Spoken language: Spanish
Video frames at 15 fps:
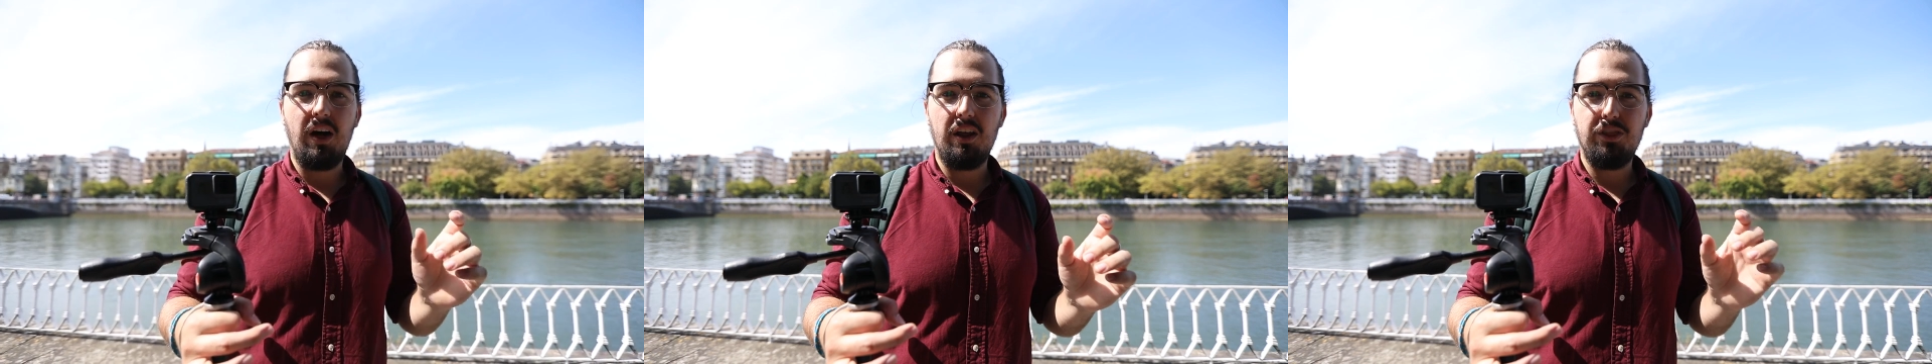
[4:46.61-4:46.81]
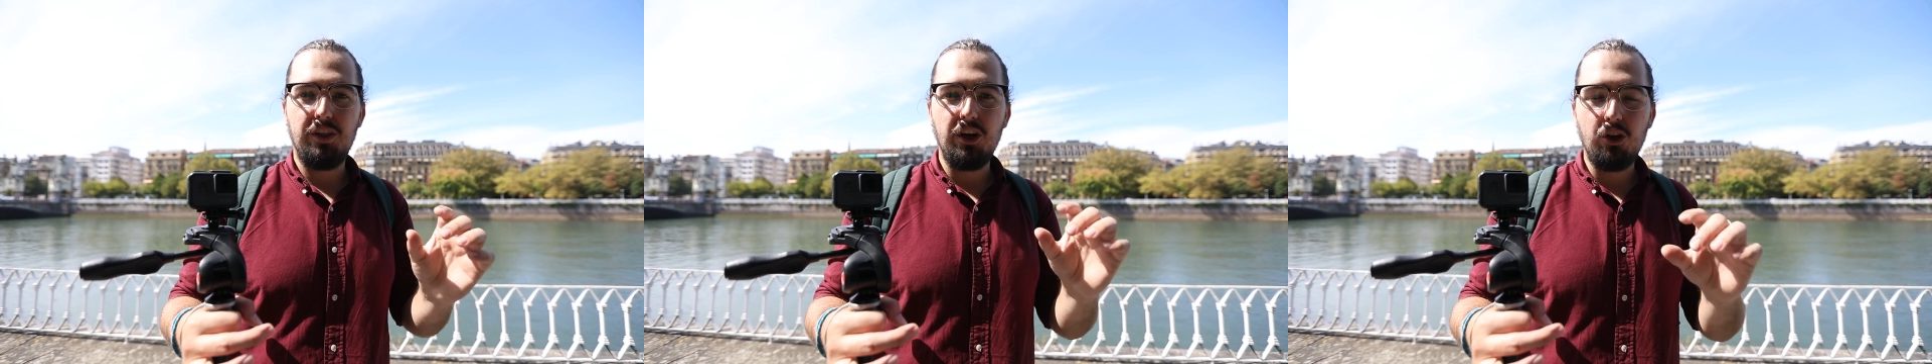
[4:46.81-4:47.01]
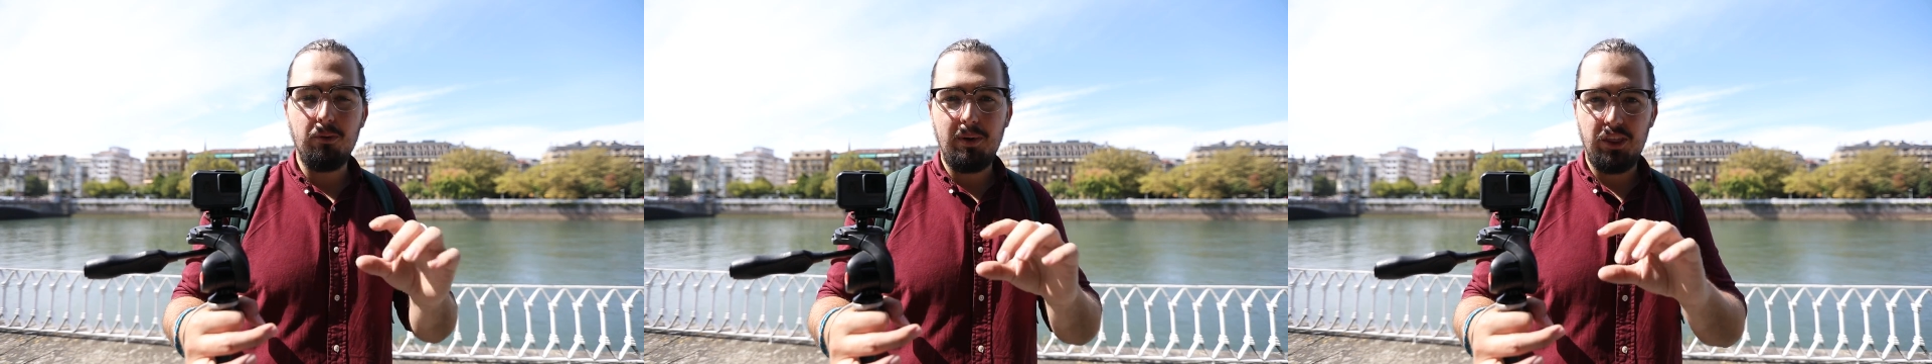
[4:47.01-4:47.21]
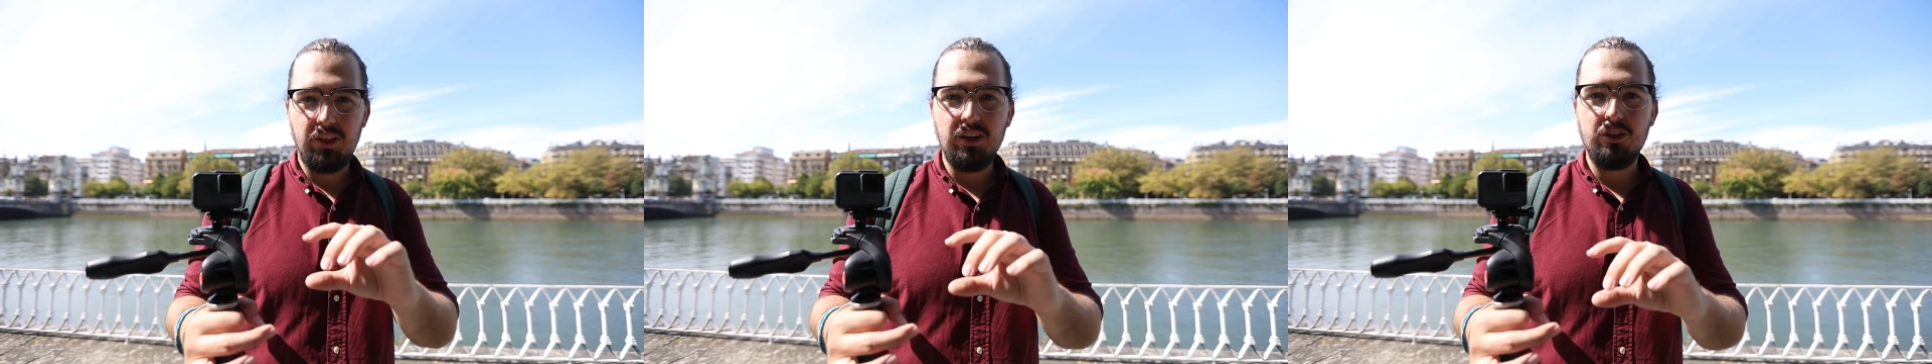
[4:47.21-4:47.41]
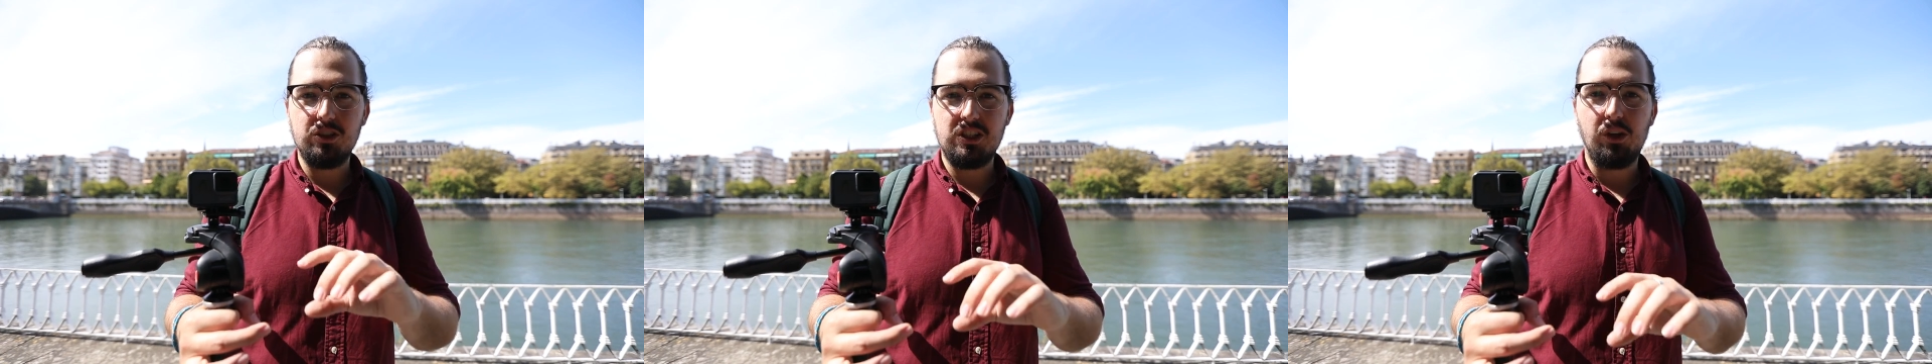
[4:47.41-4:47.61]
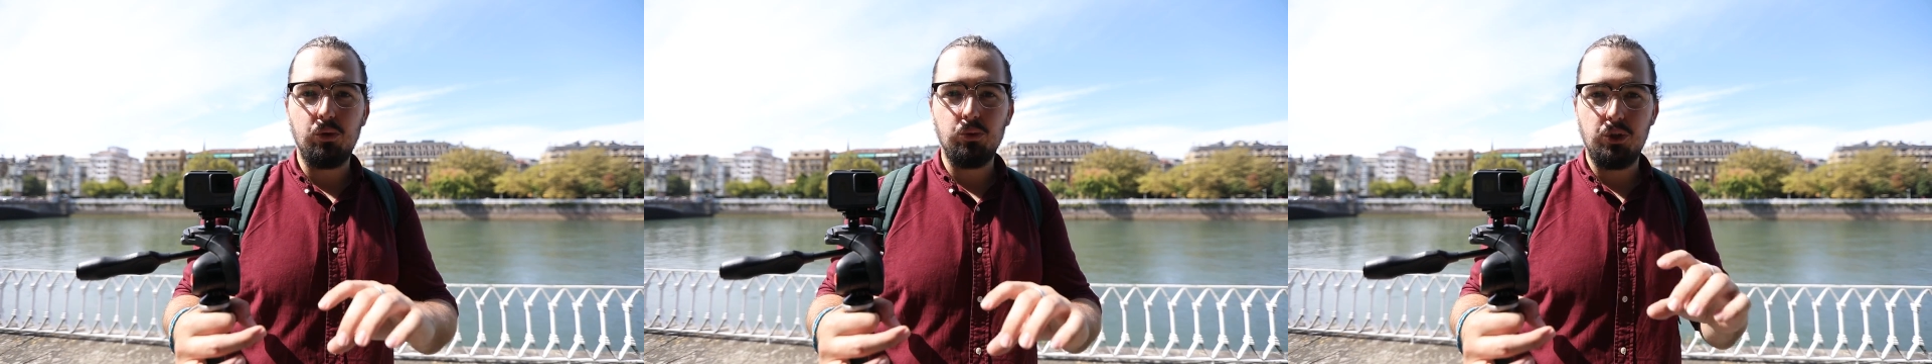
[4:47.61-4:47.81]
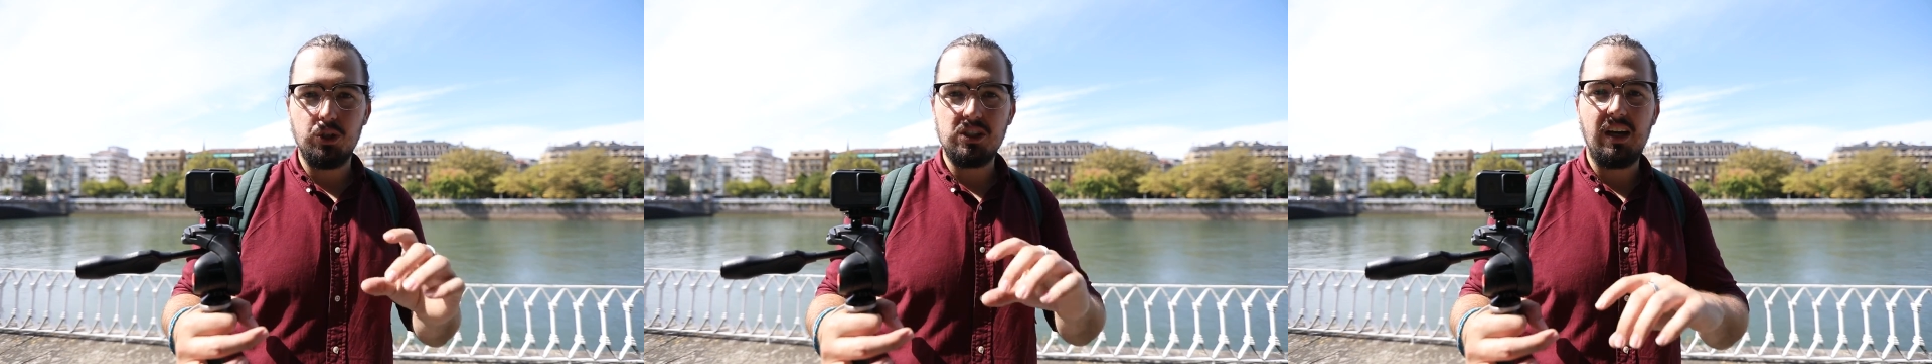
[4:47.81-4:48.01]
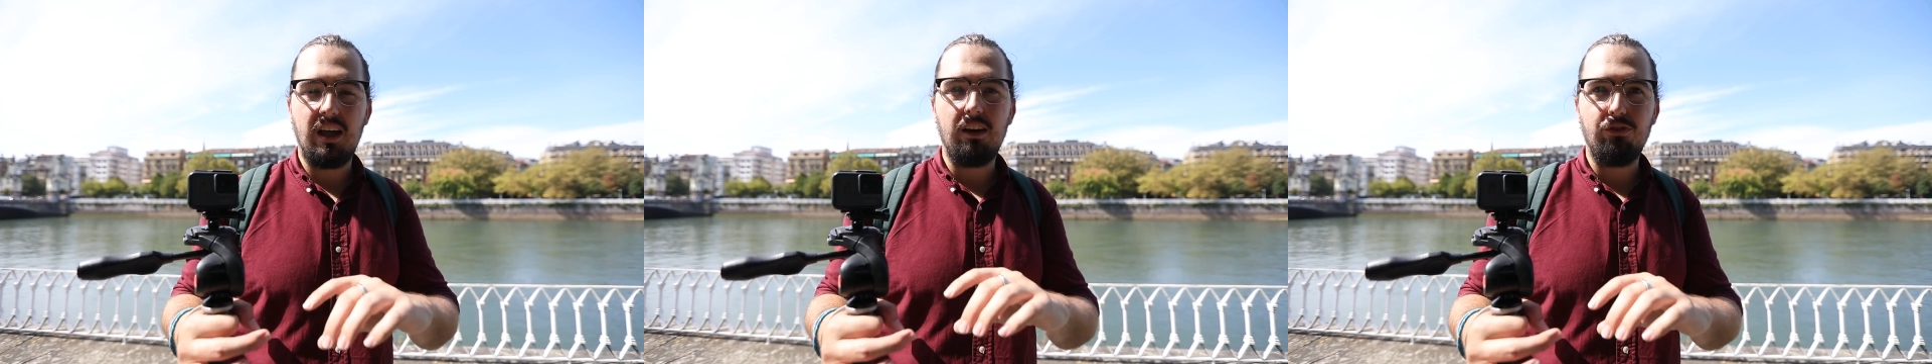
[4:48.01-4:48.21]
a 0,5
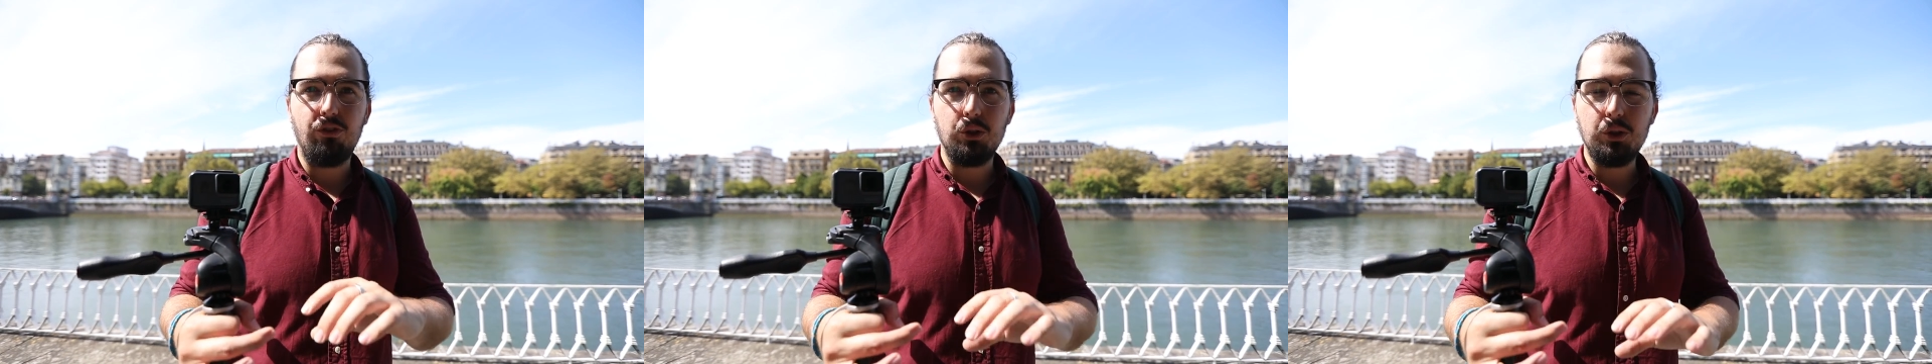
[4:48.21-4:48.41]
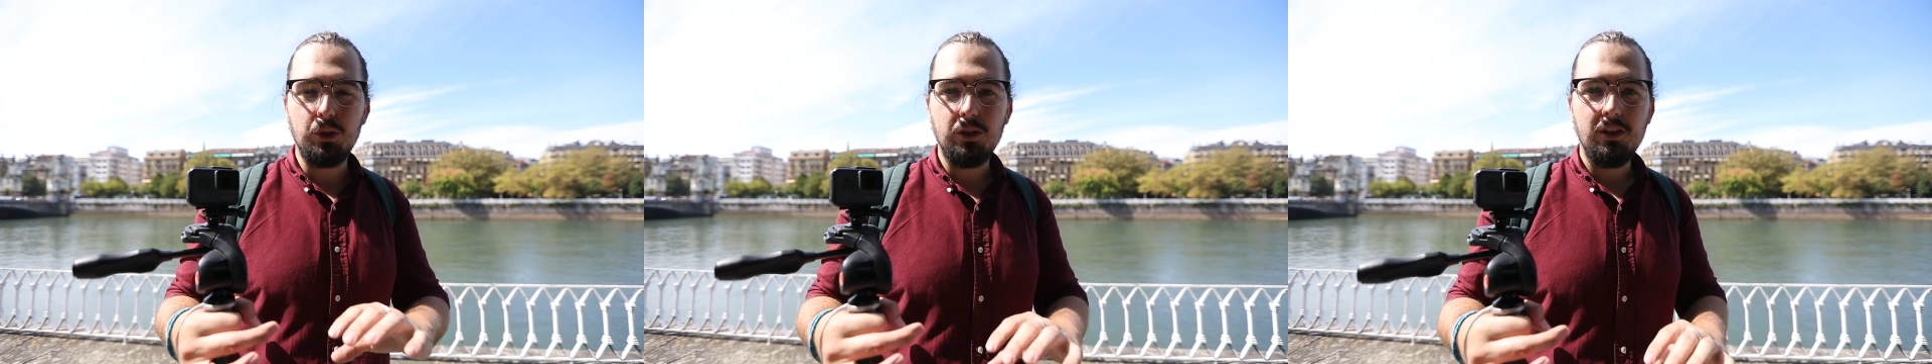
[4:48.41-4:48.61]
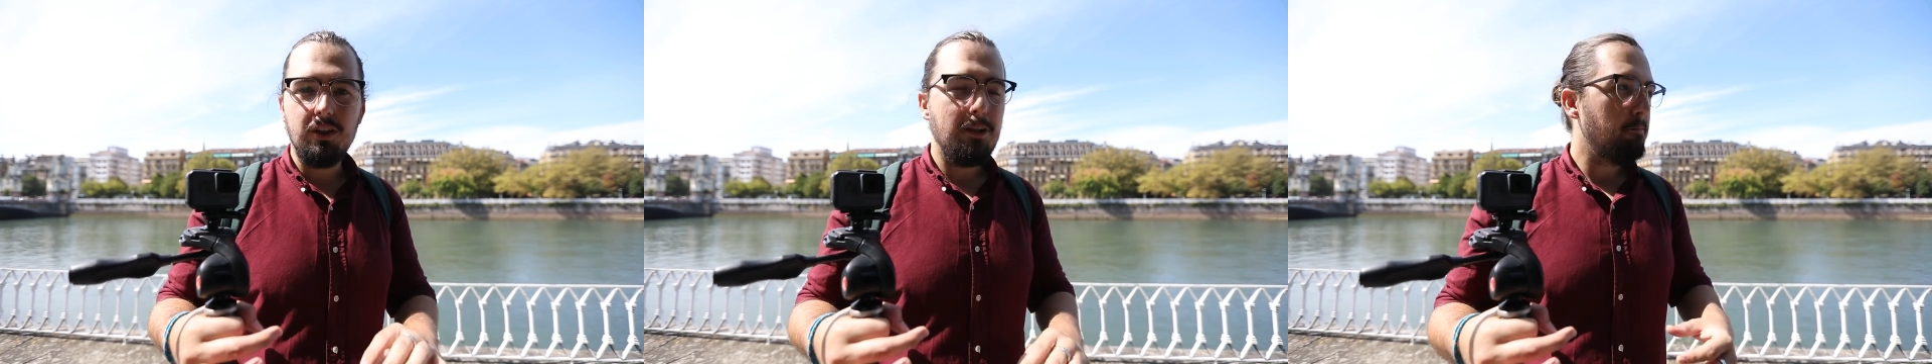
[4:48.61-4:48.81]
segundos cada foto